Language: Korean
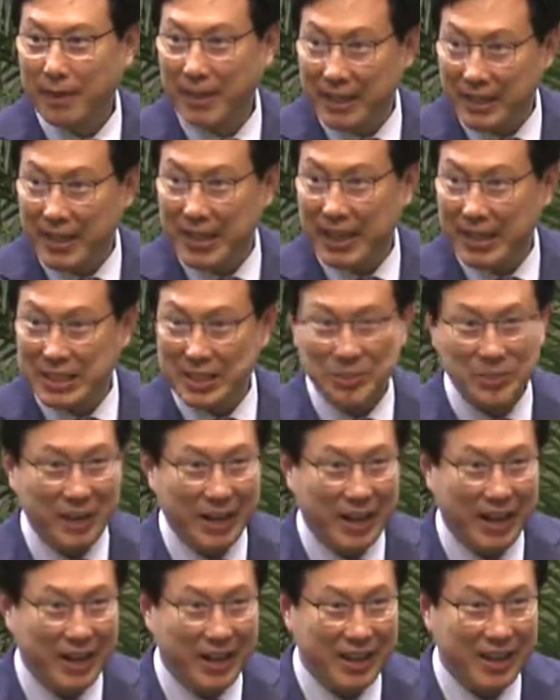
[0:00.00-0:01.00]
이해
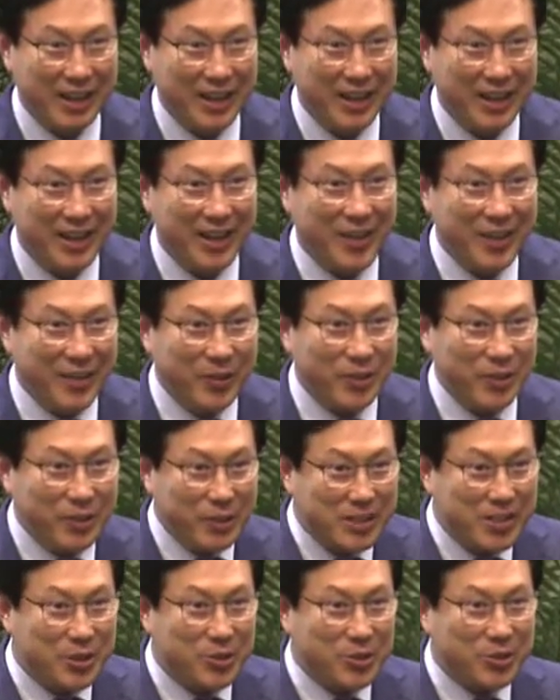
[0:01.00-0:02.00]
가십니까?
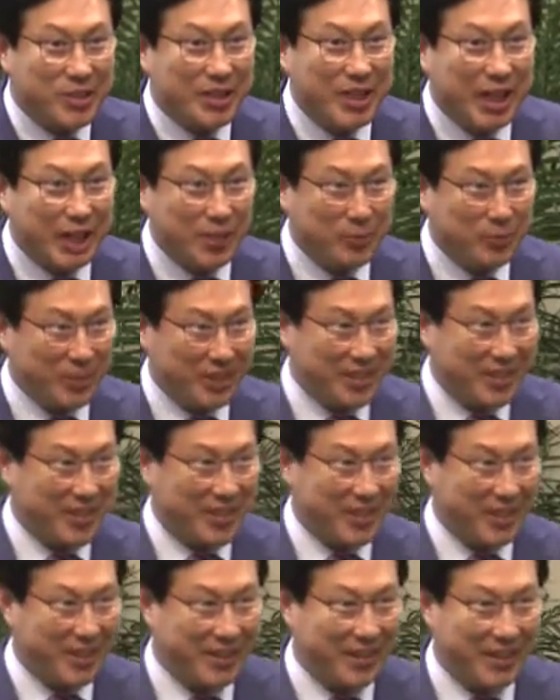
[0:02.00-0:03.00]
오늘 지숙 씨라는 분이
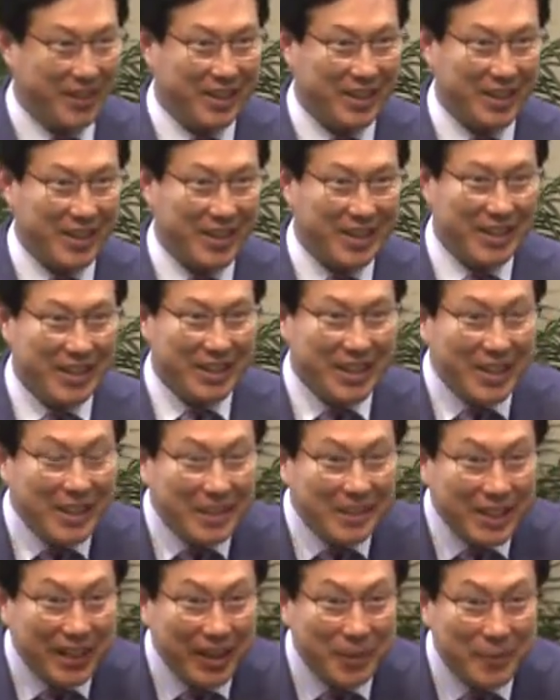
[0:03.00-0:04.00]
있어요.
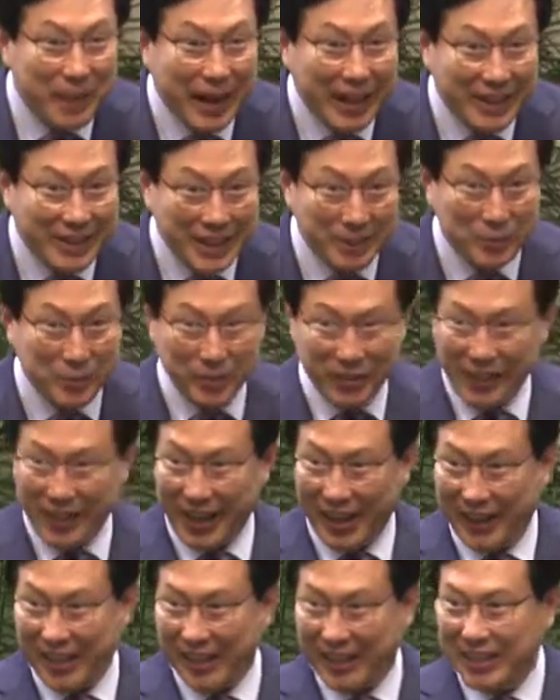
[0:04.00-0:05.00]
얼마 안 된
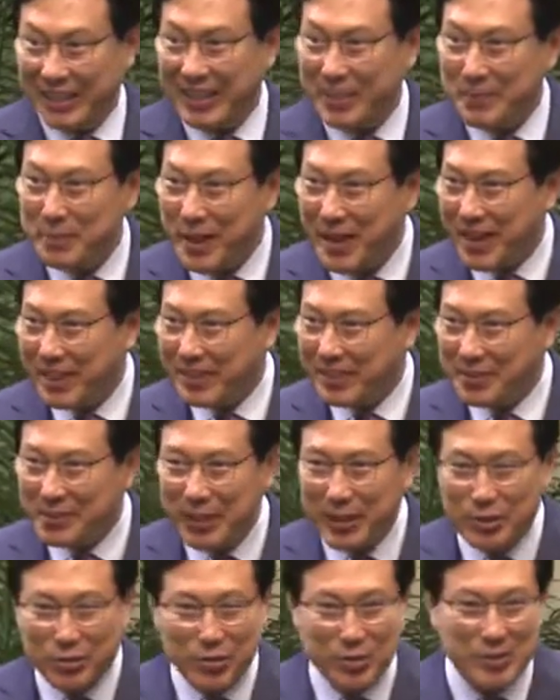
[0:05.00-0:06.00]
분이에요. 근데
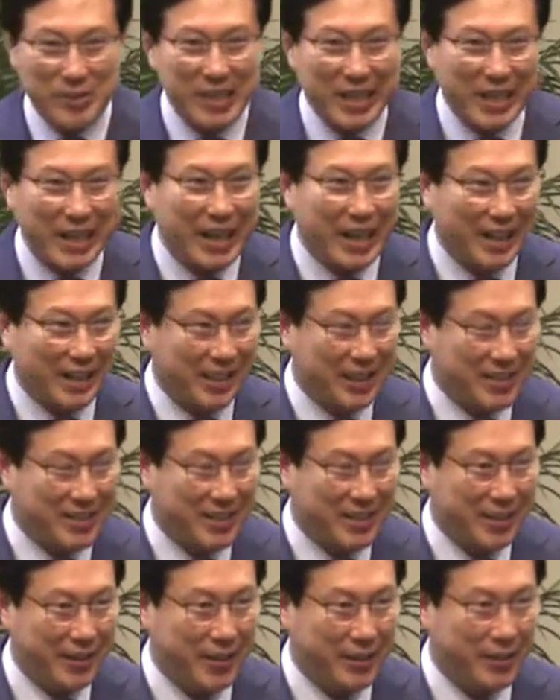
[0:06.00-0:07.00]
정말 주님 사랑하게
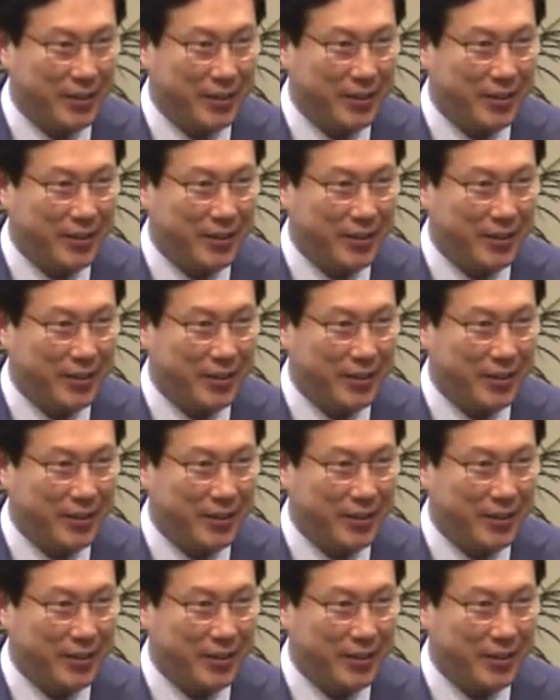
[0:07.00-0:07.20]
됐어요.